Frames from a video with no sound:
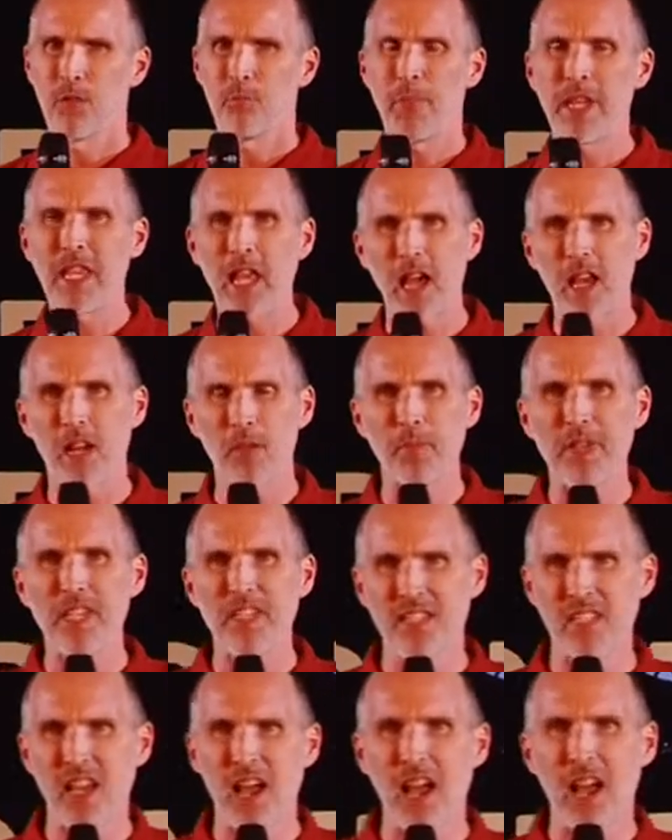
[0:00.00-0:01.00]
biar
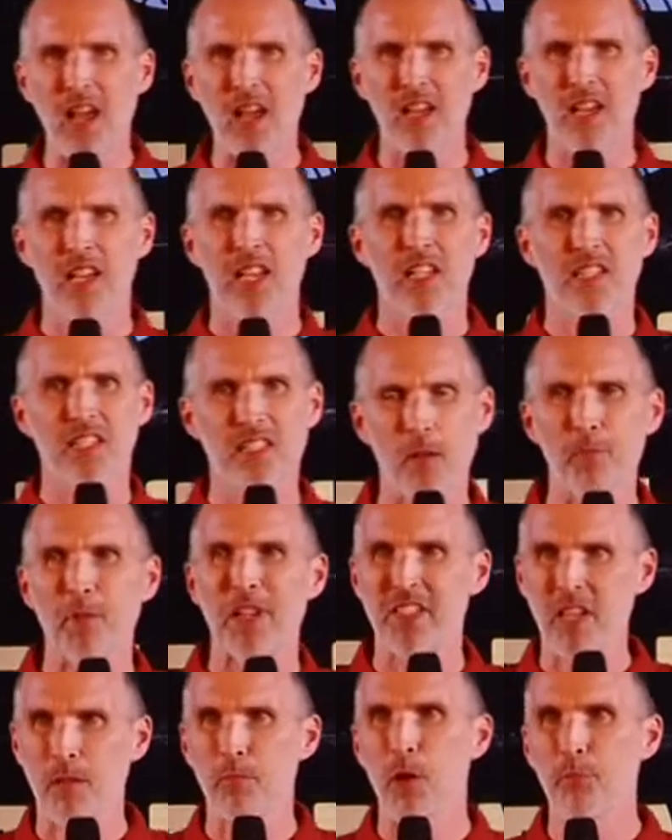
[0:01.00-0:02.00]
bisa
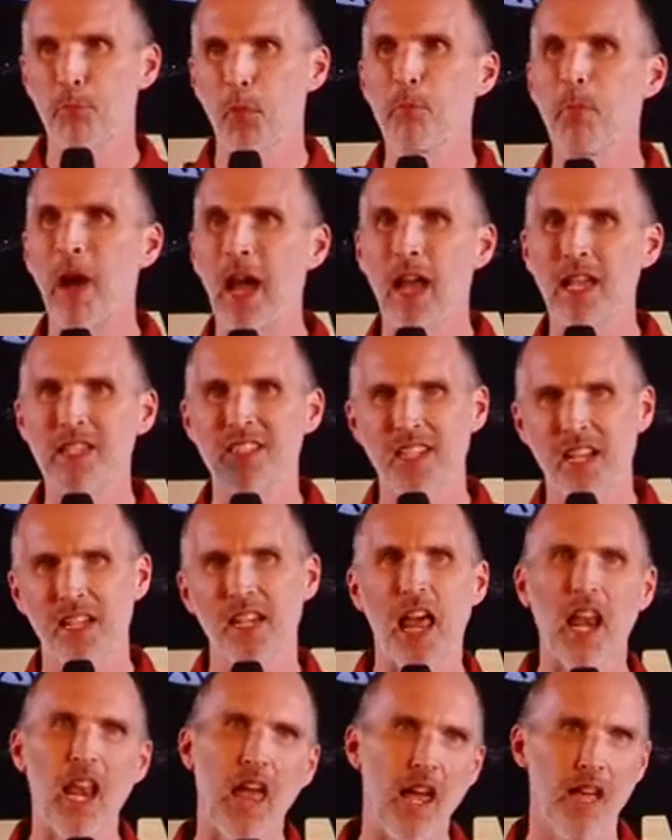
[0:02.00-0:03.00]
sama-sama membahas
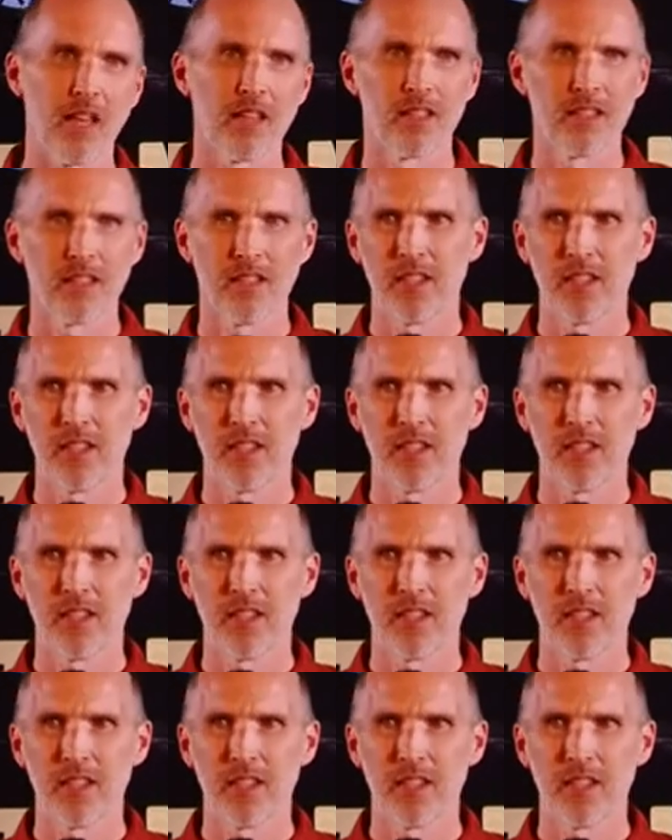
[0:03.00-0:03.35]
kendala